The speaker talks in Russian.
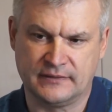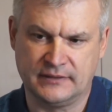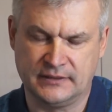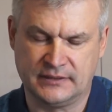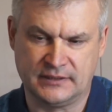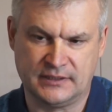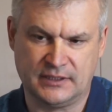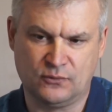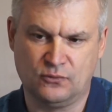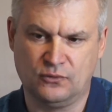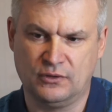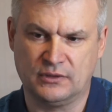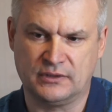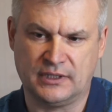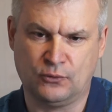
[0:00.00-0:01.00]
это
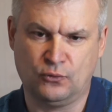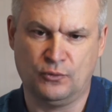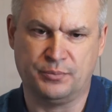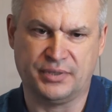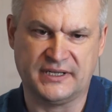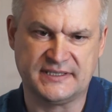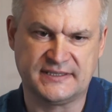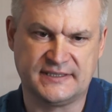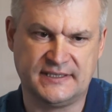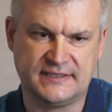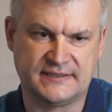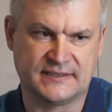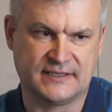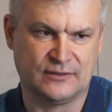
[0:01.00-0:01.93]
такой, такой процесс,